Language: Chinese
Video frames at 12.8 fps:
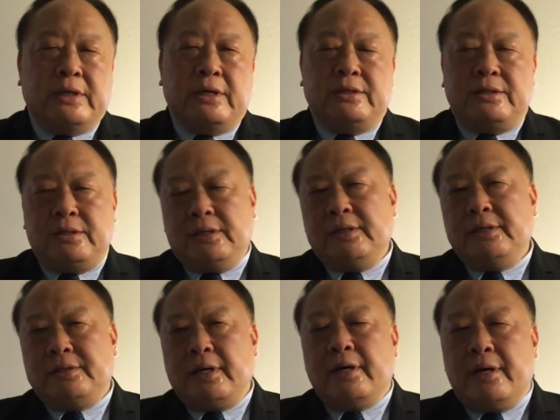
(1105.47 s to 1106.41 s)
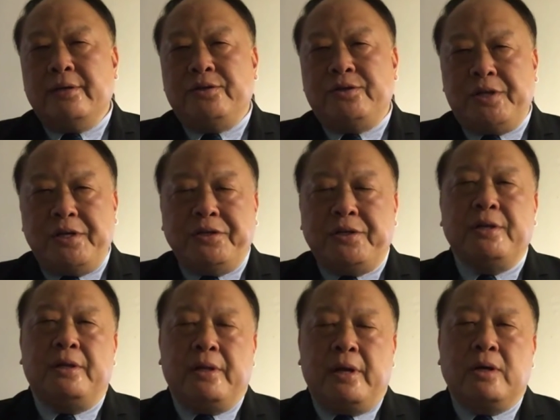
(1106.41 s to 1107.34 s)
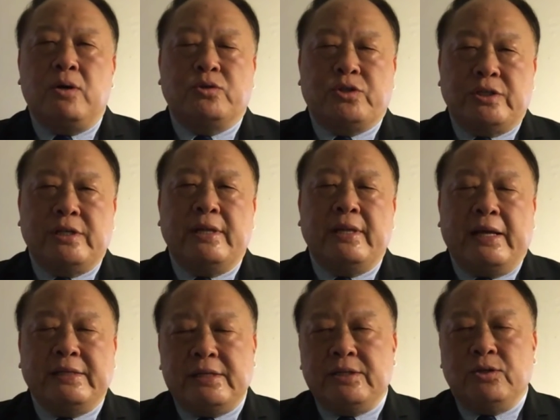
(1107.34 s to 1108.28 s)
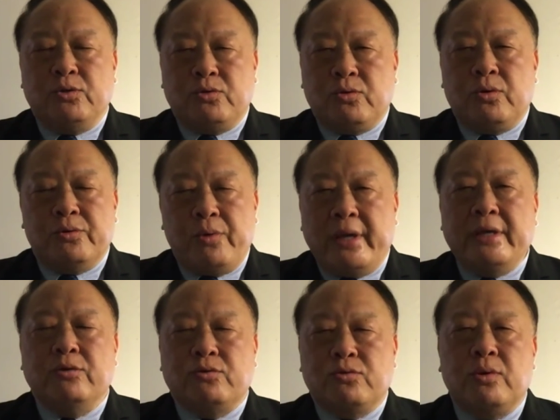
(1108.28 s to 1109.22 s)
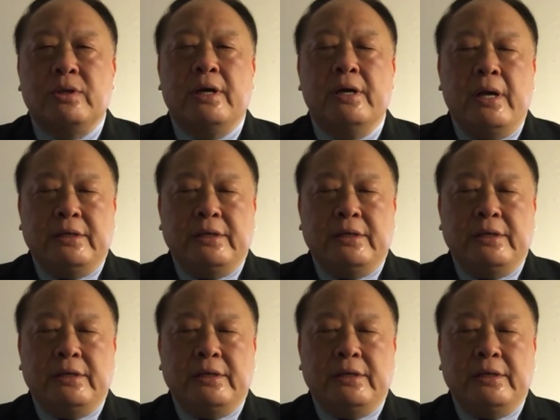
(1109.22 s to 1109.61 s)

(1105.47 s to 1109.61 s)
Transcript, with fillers: 个金正恩真正的能够实现他自己所愿意说的